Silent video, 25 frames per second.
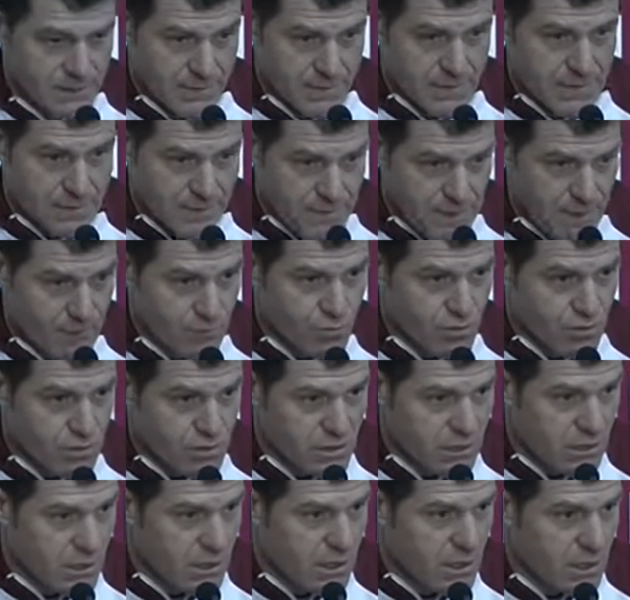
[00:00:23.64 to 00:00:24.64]
llegamos
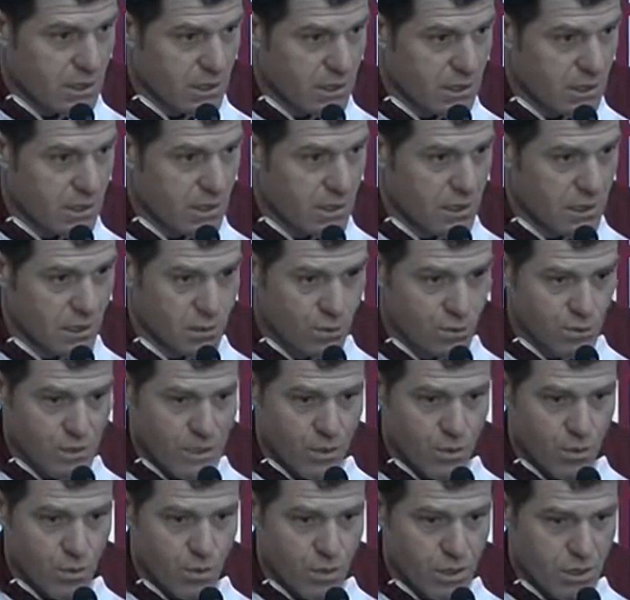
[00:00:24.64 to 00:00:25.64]
a, a un
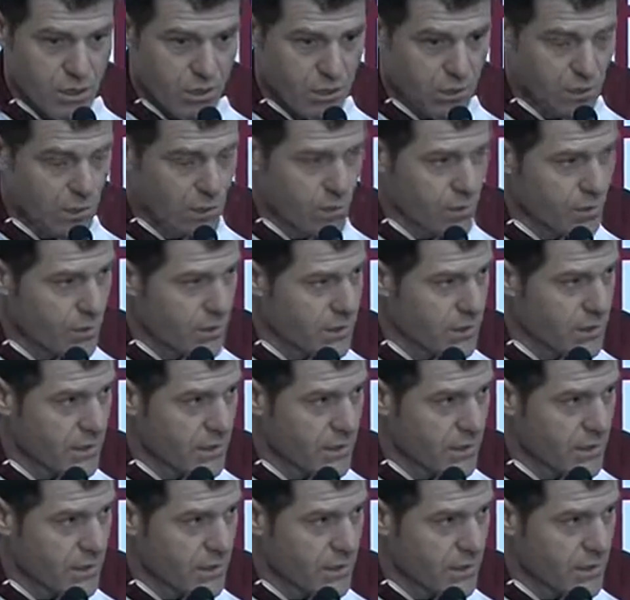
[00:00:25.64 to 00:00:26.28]
acuerdo